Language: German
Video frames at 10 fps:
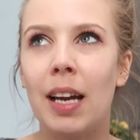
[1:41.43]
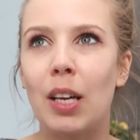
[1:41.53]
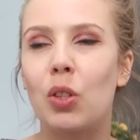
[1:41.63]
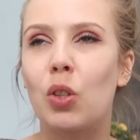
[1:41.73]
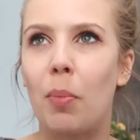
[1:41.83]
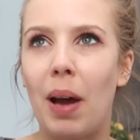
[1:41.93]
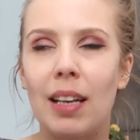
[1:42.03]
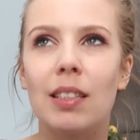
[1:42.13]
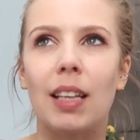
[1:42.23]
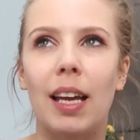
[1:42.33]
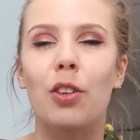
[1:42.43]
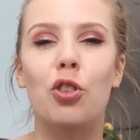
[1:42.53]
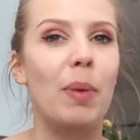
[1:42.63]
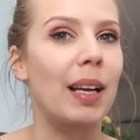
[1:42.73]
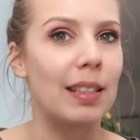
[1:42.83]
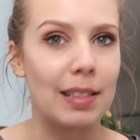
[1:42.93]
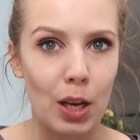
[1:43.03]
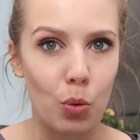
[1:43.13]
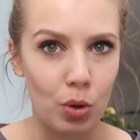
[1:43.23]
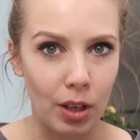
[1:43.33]
Also es kommen alle drei Geschmäcker
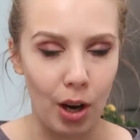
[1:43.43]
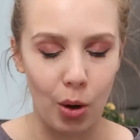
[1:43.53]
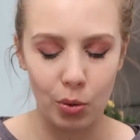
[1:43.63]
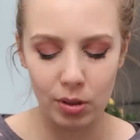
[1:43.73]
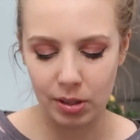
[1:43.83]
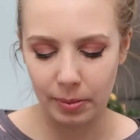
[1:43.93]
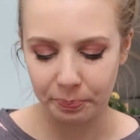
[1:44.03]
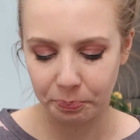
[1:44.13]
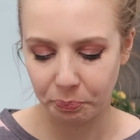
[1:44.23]
sehr gut raus.